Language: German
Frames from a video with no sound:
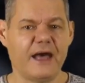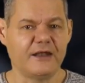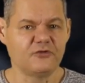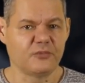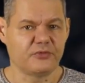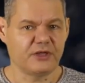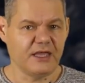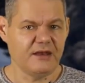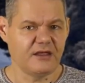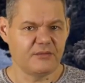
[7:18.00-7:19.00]

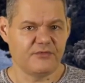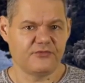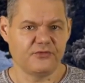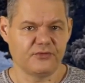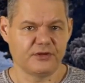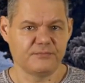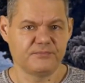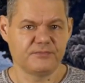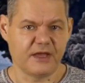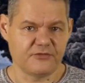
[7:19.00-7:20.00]
Anthropogene Emissionen,
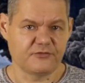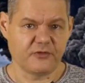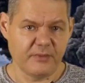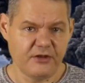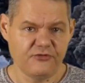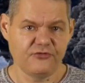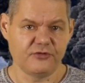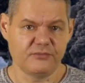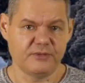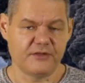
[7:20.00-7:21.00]
also vom
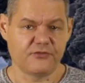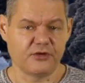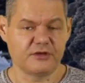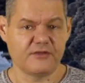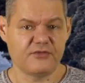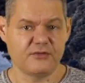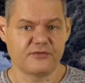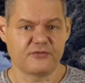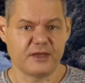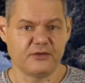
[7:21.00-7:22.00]
Menschen erzeugter
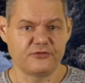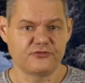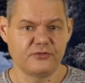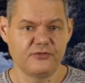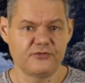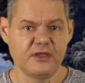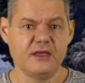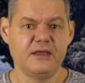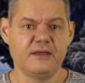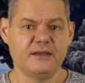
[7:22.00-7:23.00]
CO2-Ausstoß,
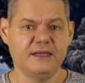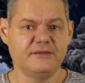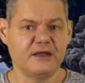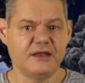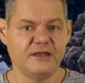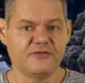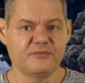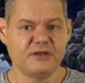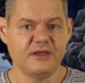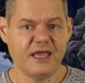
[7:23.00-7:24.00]
liegt
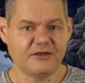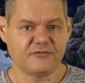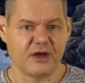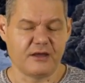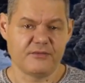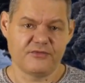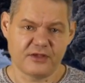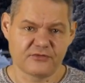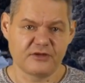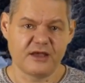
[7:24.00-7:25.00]
allerdings mit etwa
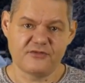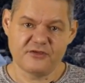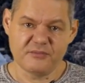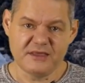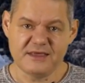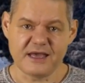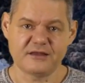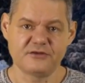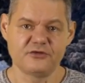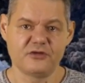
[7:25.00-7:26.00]
36
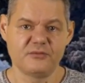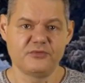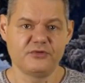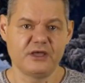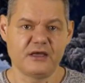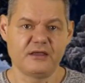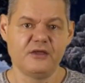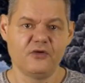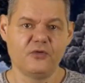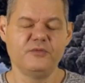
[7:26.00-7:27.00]
Milliarden Tonnen pro Jahr
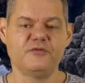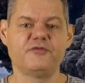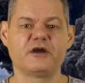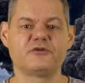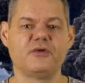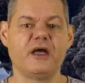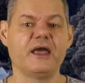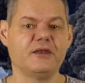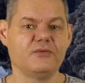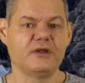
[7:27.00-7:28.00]
um den Faktor
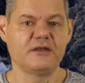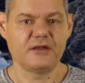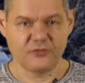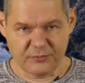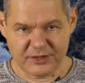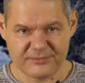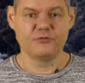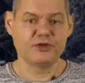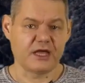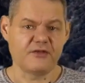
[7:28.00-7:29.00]
100 darüber.
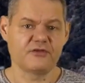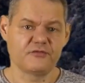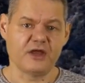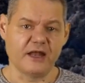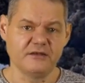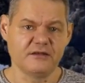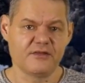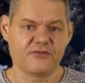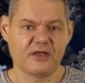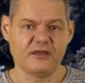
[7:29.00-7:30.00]
Vulkane sind auf der
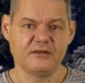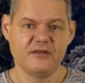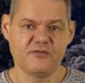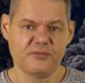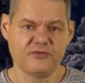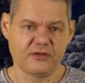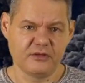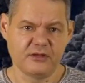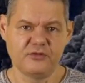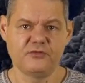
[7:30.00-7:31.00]
anderen Seite
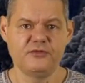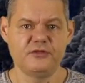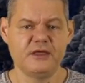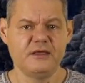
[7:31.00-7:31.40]
insbesondere durch